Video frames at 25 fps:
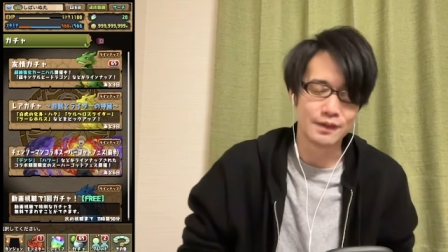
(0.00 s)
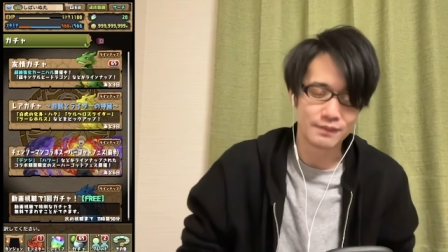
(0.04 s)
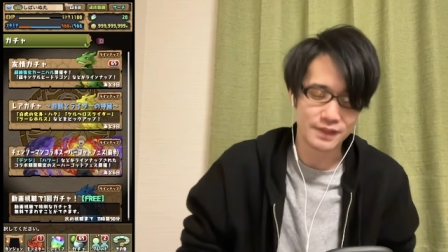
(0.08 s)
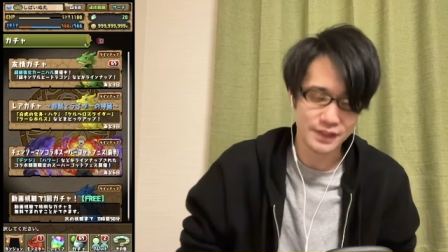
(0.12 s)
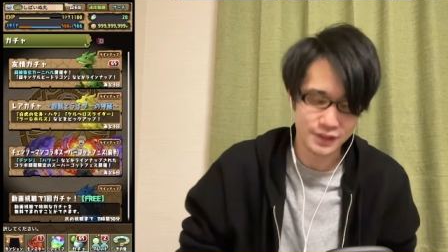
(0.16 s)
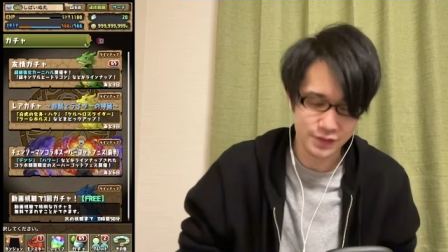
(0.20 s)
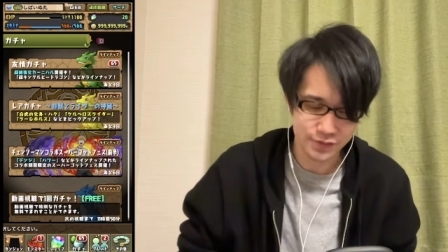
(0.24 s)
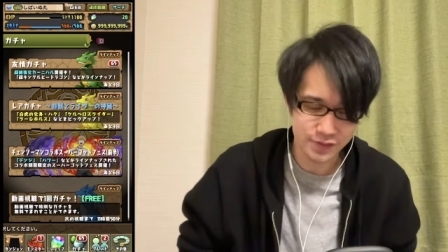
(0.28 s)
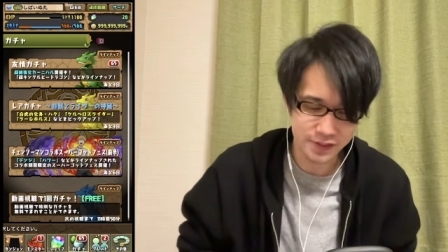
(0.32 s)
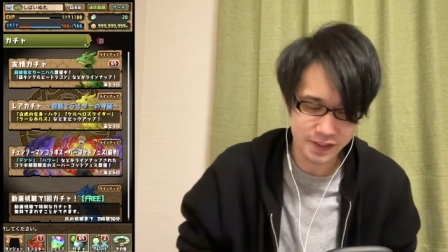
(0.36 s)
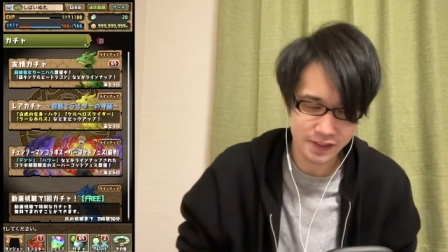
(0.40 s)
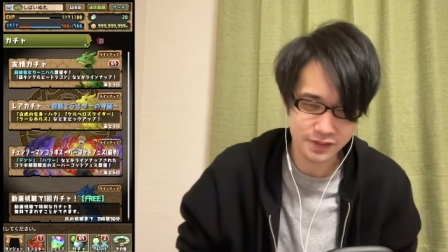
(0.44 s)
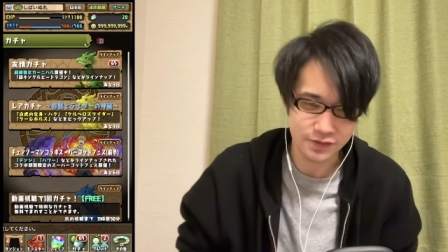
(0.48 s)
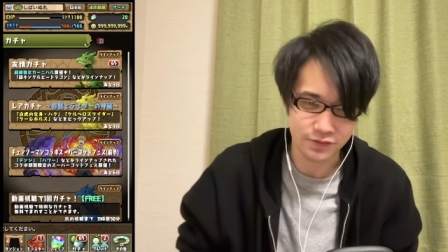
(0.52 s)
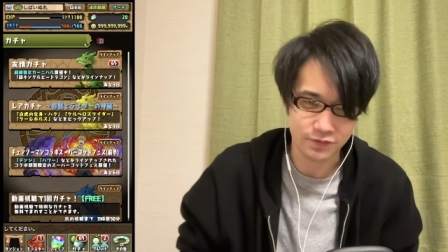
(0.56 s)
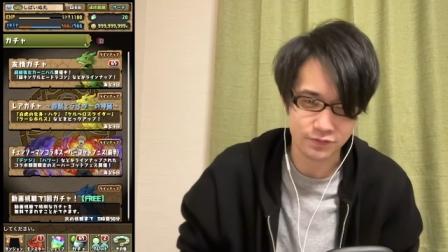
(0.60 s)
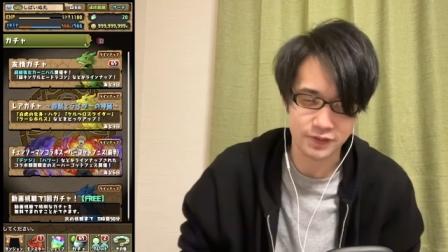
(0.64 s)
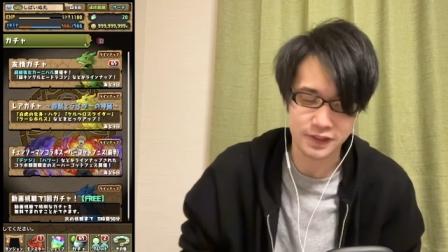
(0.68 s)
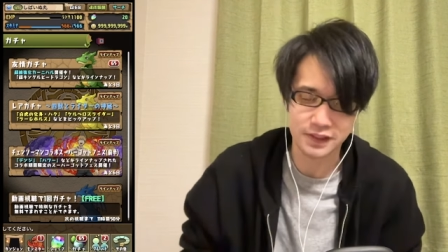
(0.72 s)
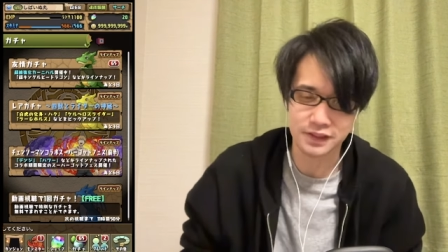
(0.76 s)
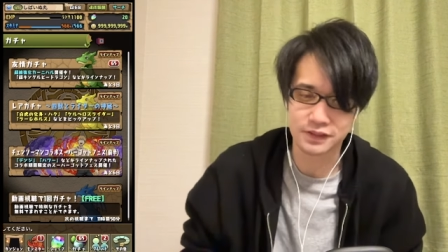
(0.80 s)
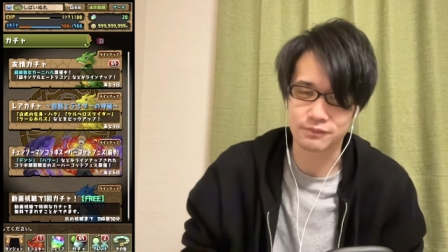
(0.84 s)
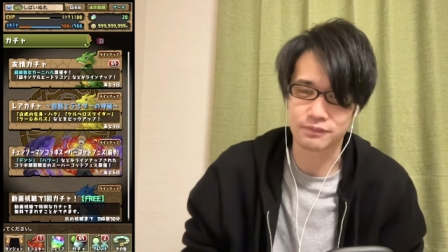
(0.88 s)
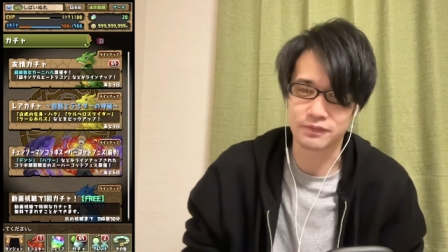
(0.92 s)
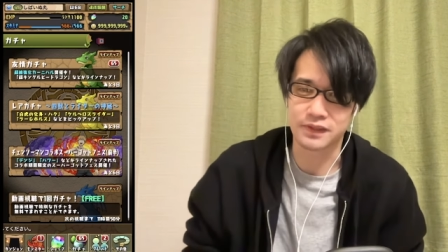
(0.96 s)
ま12月の
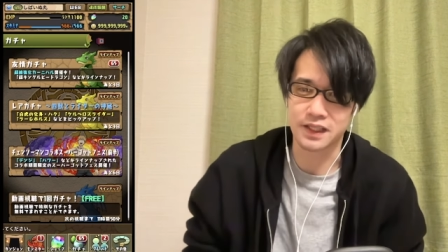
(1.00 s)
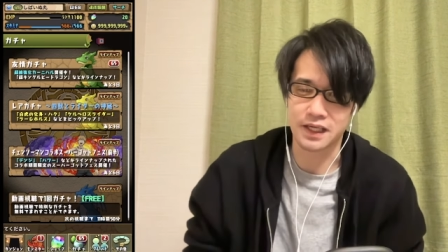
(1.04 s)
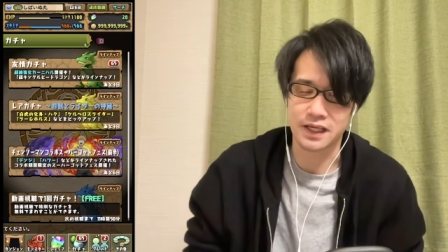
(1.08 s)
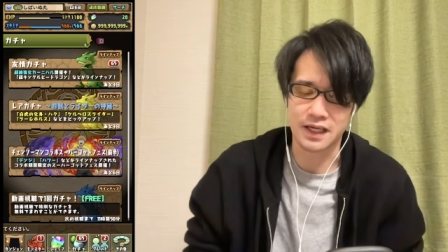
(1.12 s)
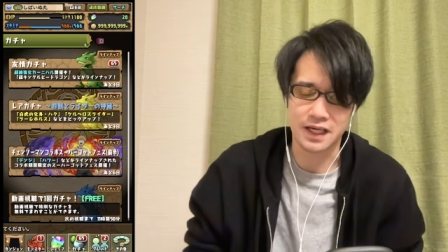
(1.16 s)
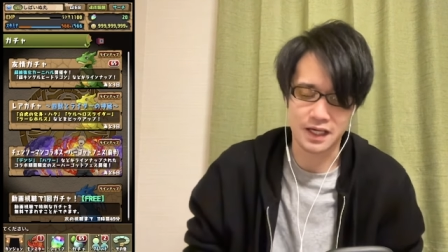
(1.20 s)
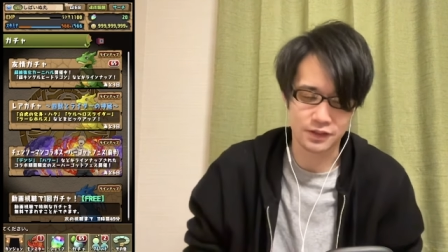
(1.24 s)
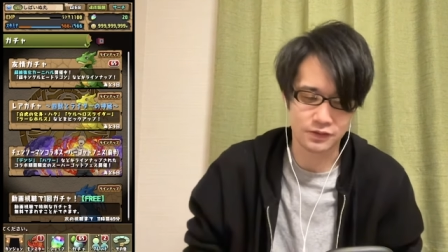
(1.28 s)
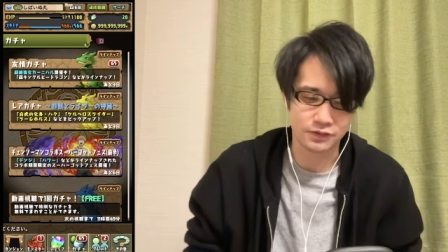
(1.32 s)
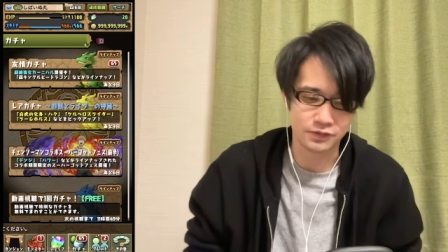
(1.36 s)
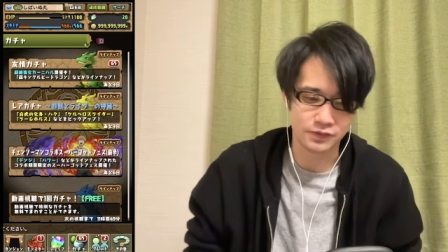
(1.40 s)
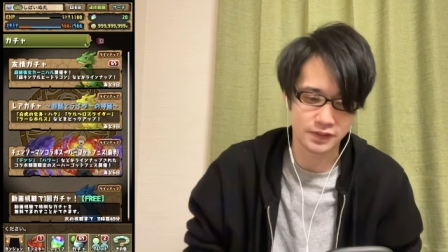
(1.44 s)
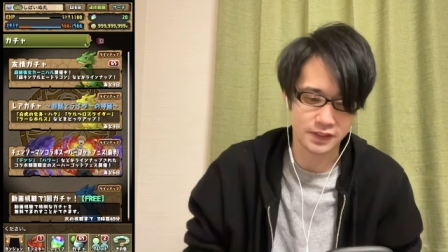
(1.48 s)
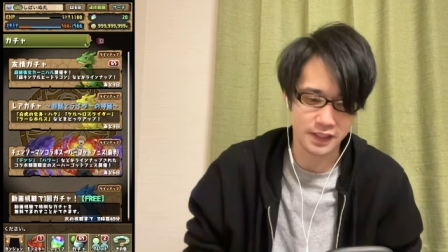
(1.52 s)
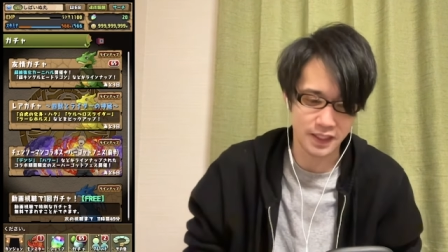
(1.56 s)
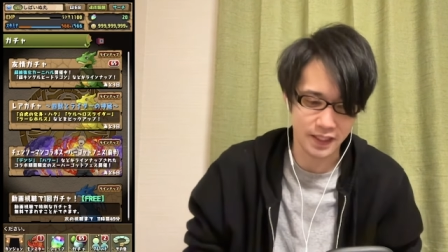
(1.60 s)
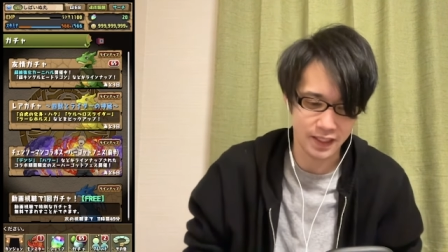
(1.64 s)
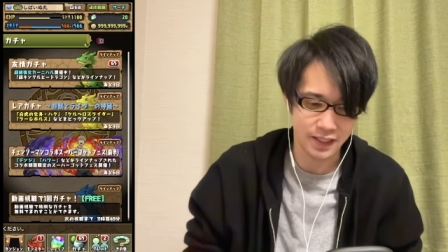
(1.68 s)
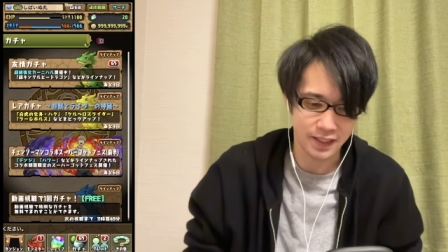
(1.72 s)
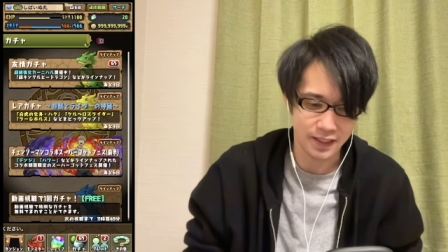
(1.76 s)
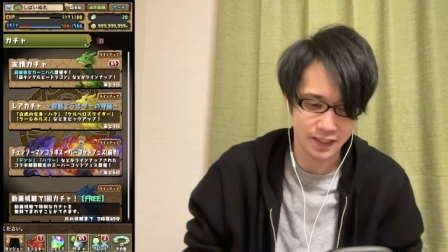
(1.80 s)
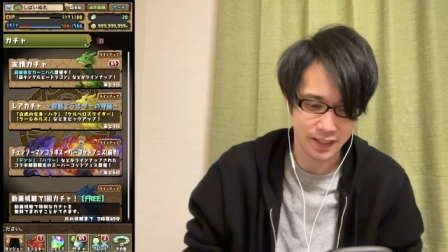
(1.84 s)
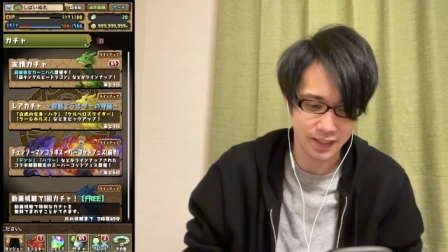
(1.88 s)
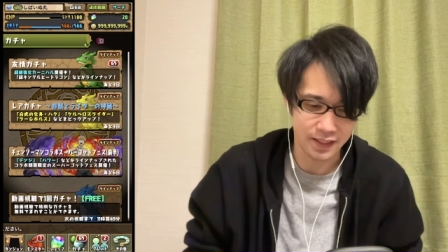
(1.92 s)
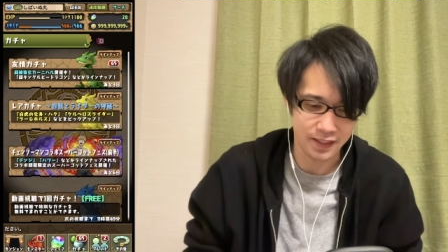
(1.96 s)
クエストもね、あるん
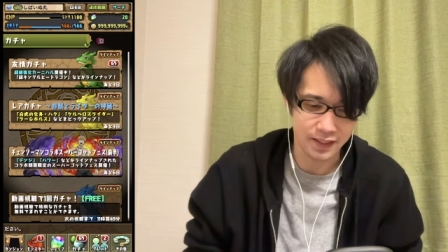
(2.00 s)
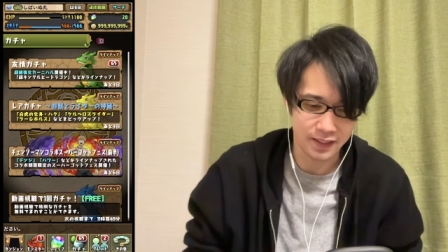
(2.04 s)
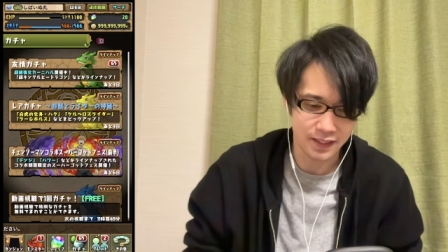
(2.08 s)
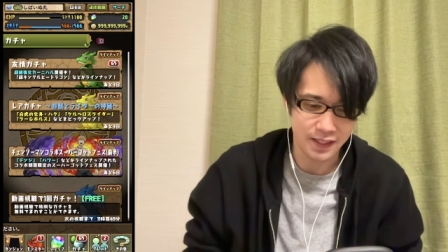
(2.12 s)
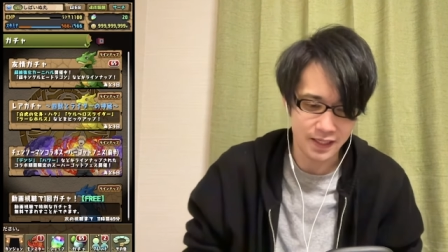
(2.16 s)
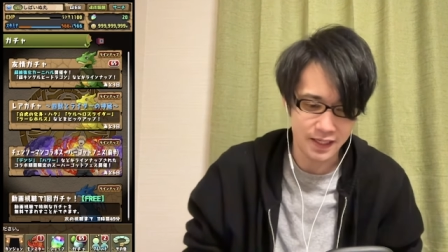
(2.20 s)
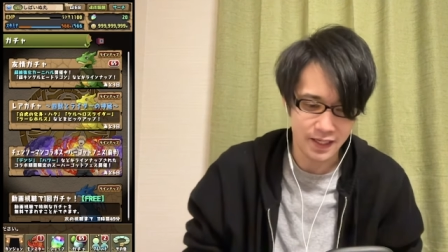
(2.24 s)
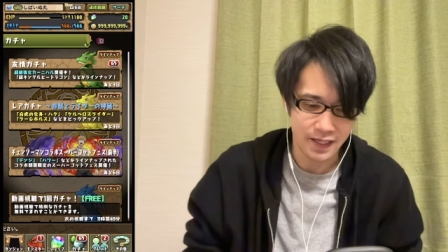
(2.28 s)
で、はい。